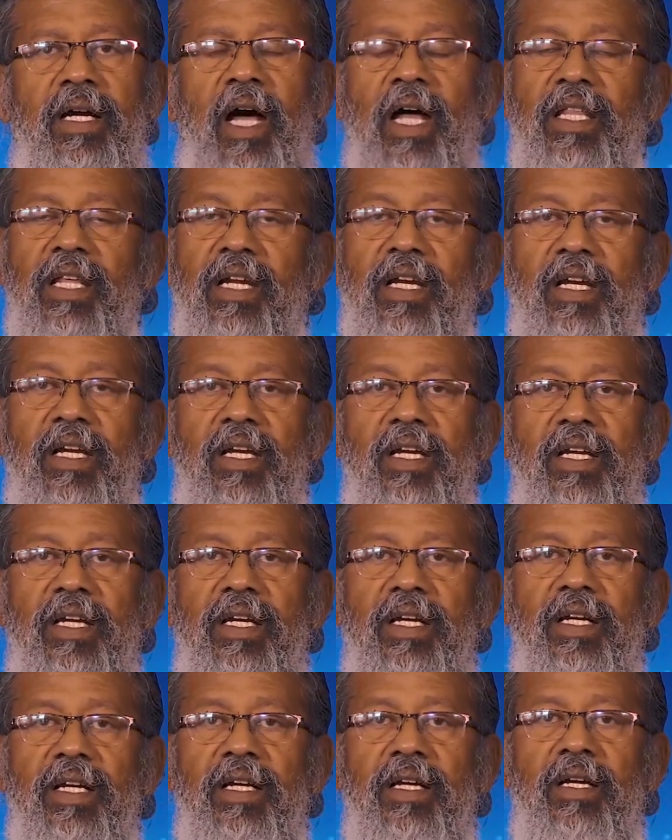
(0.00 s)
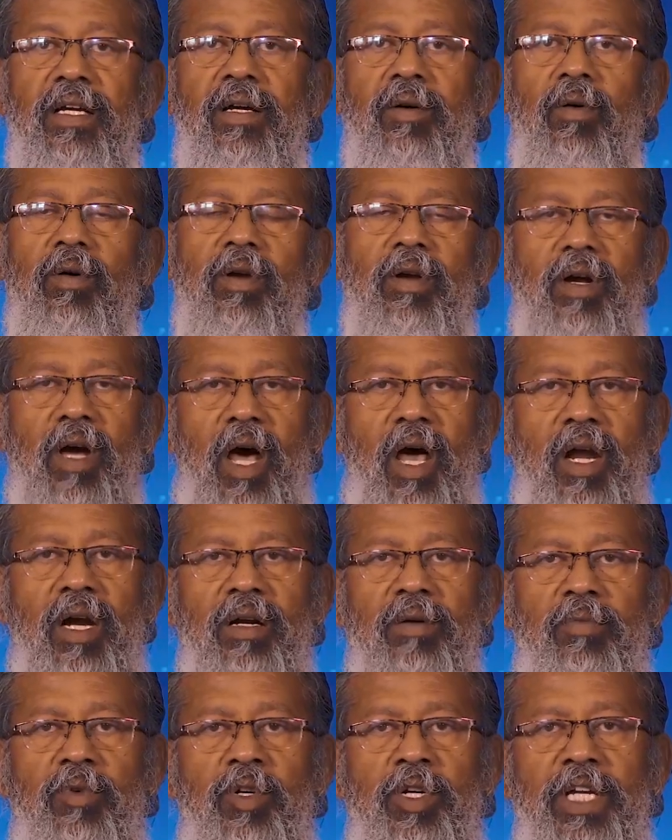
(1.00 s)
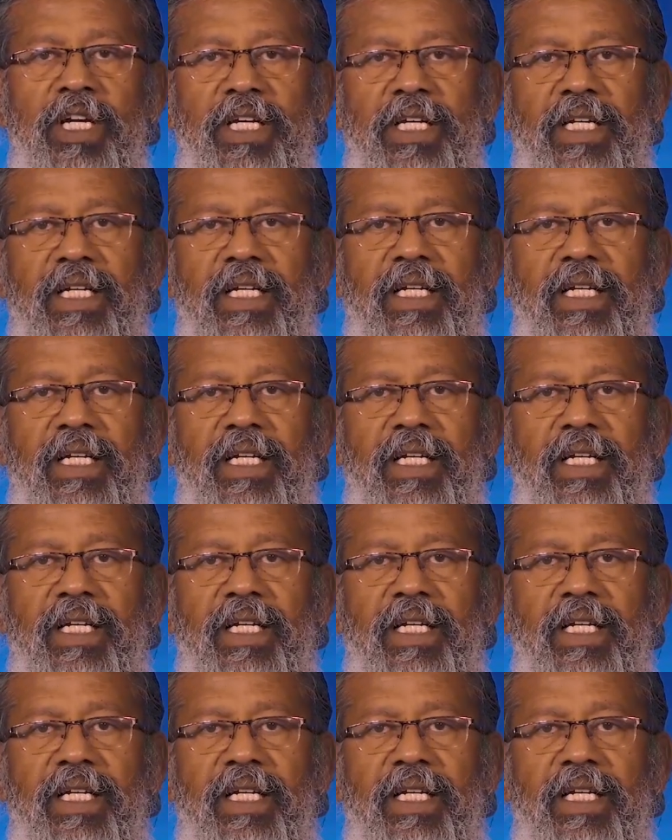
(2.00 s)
அதற்கு ஒரு காரணம் உண்டு